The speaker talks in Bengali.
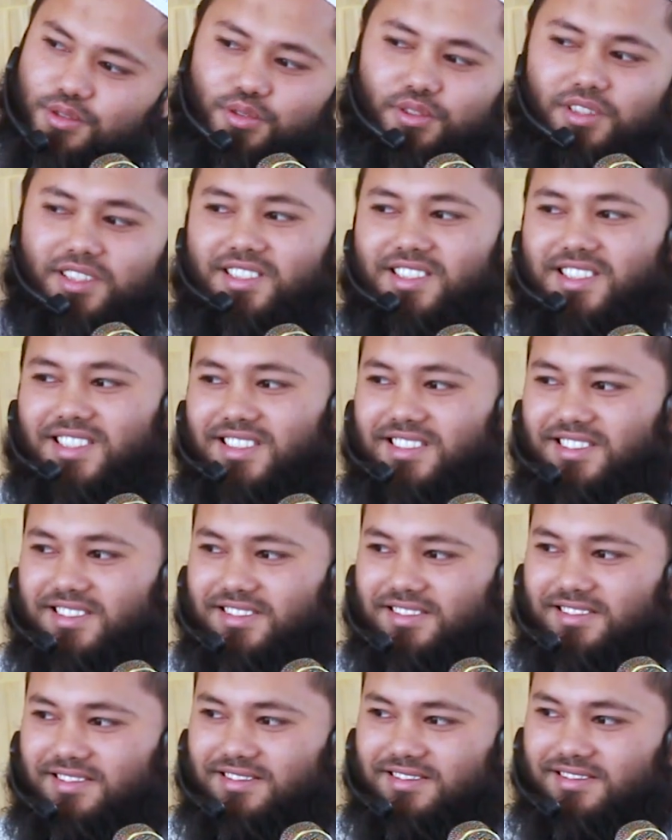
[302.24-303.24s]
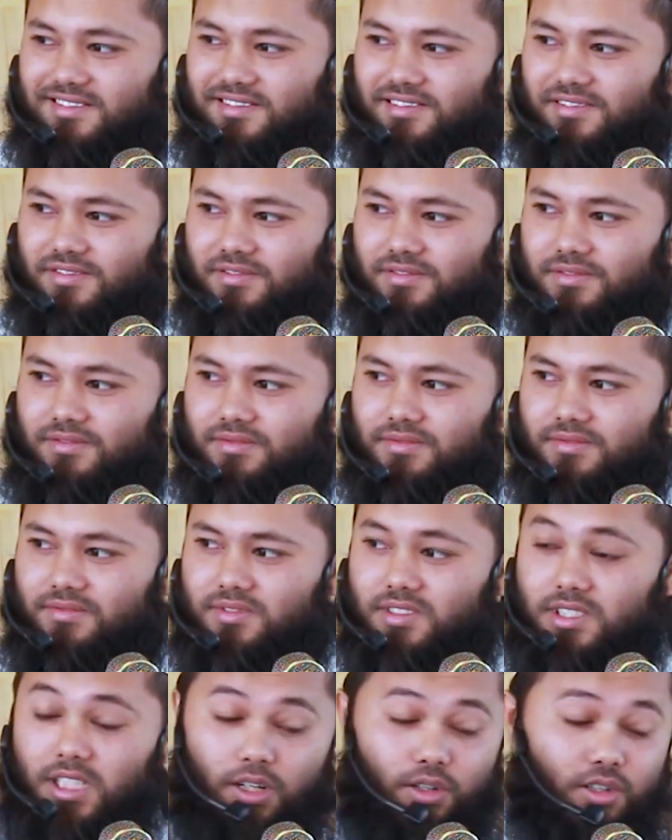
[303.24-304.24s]
ছুটেছি
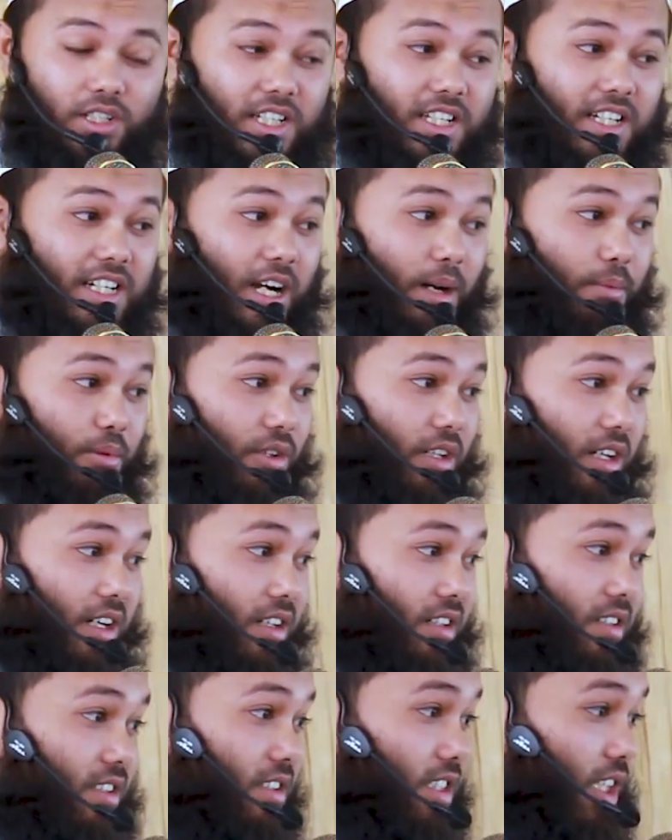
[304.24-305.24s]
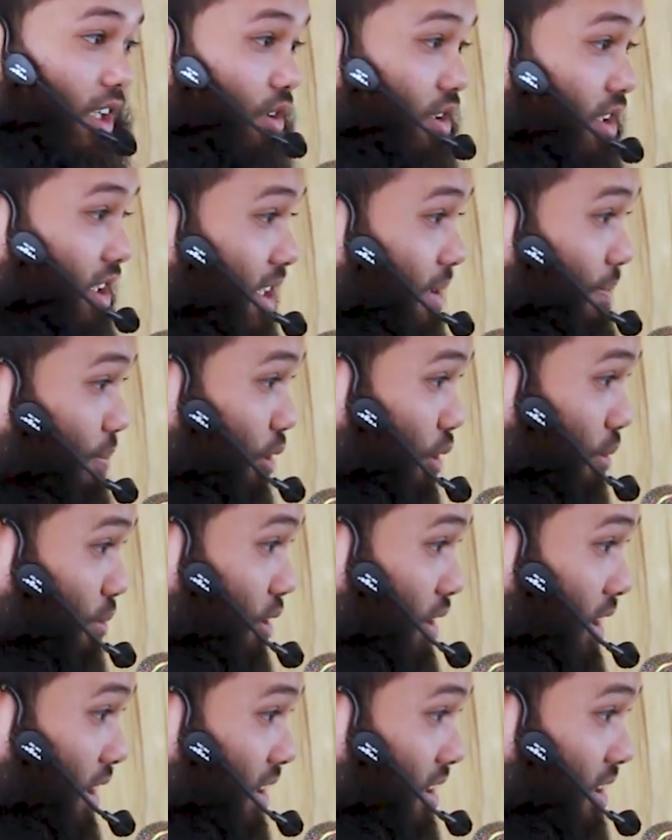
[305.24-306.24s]
তাহলে কি খাবো না তাহলে কি
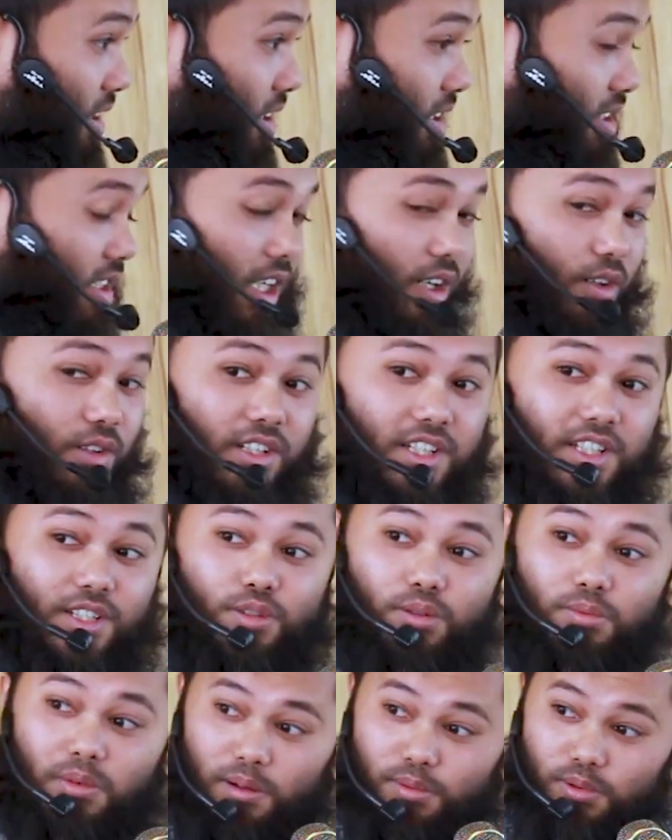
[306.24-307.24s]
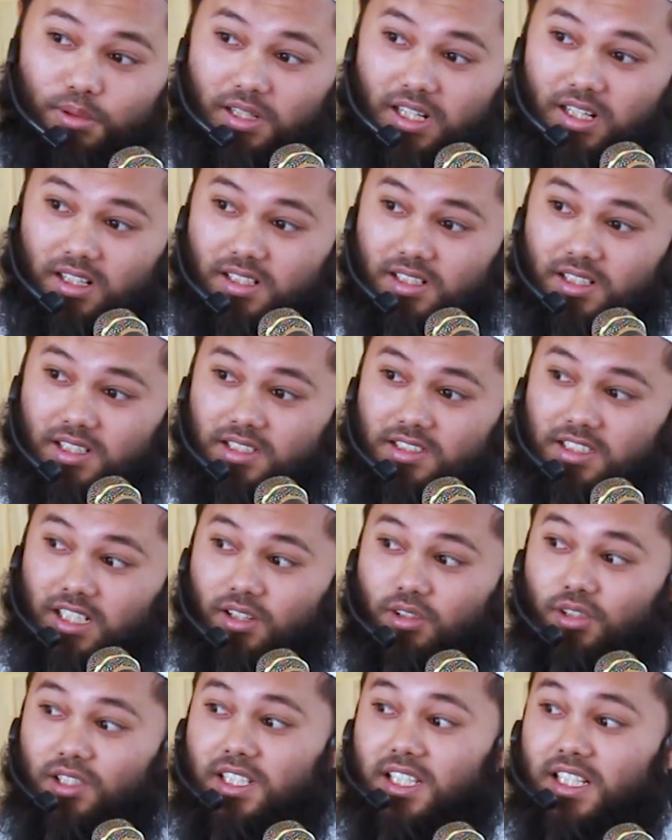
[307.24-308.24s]
পরবো না তাহলে কি ঘুমাবো না
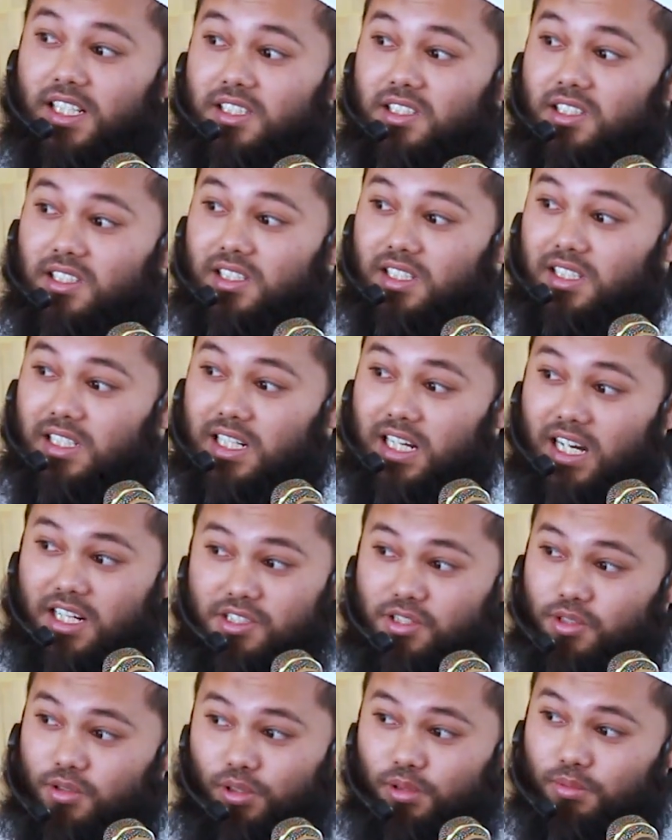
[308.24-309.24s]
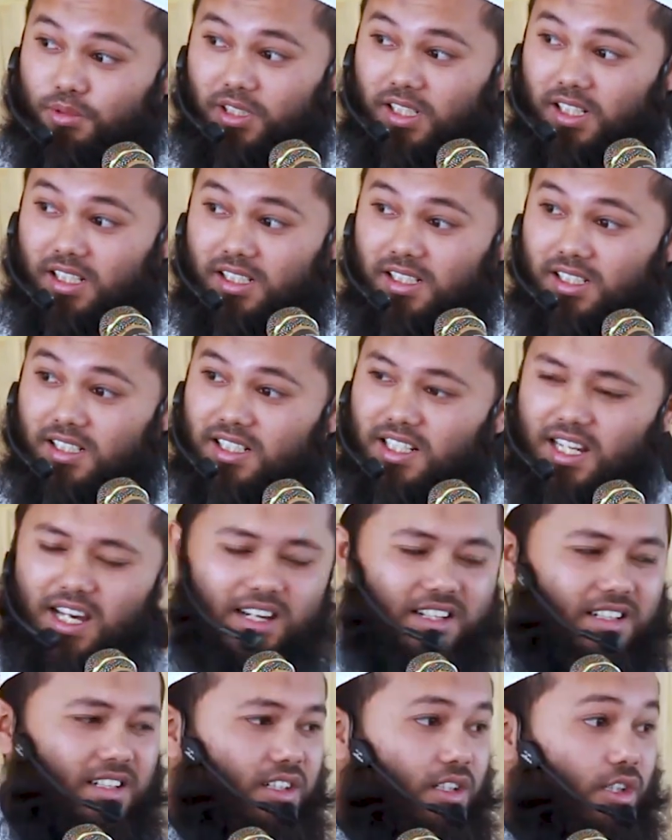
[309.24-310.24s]
তাহলে কি কাজ করব না না
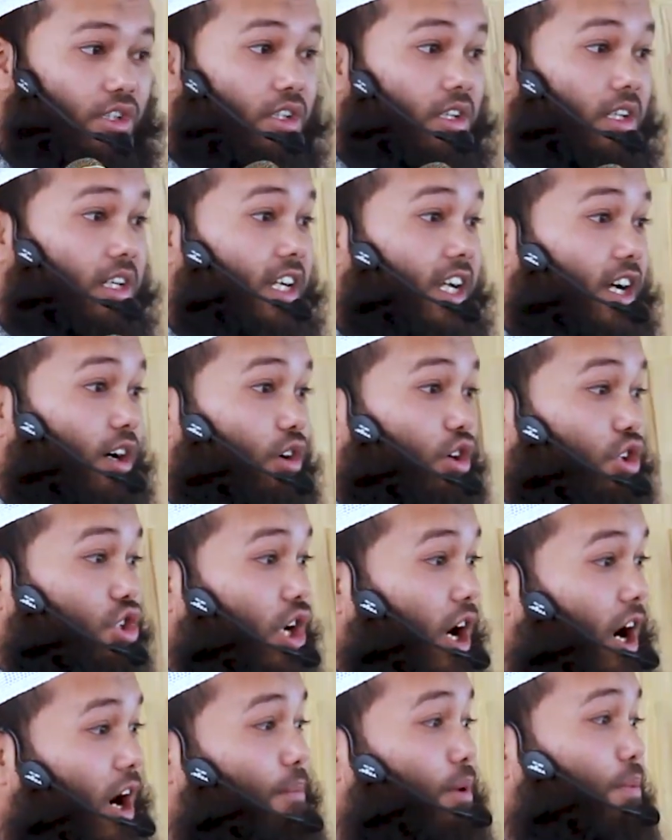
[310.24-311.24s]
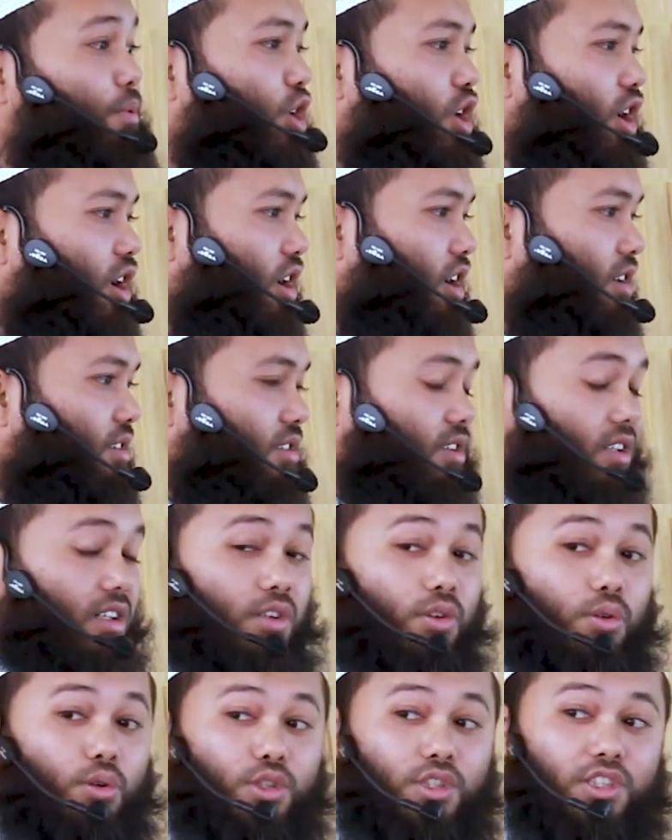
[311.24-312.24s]
এগুলো সব উপকরণ
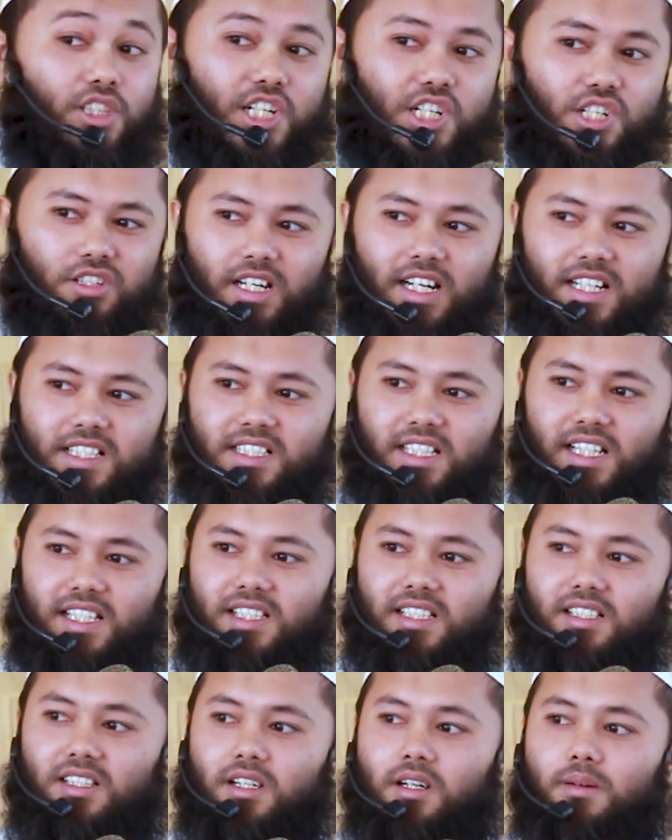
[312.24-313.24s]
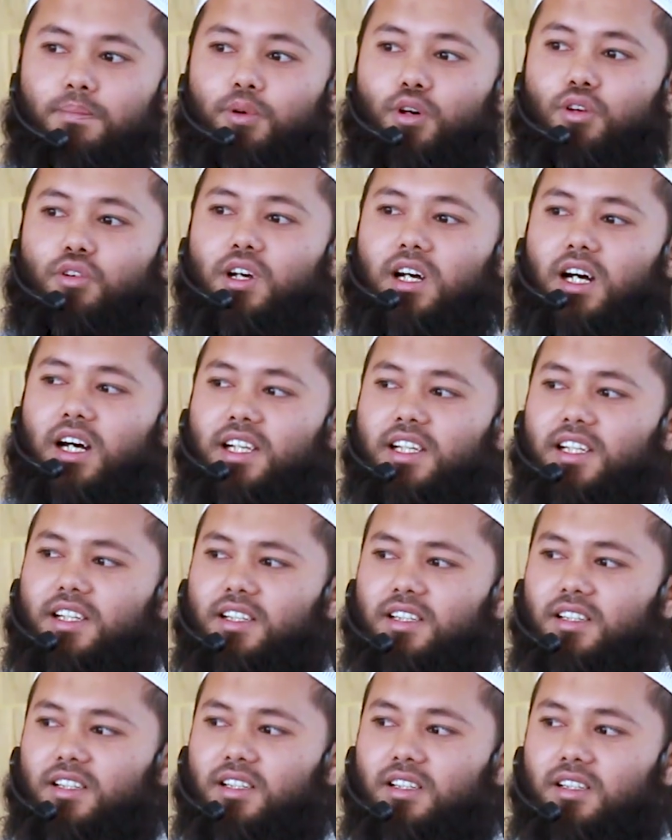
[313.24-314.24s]
উদ্দেশ্য একটাই পরকালীন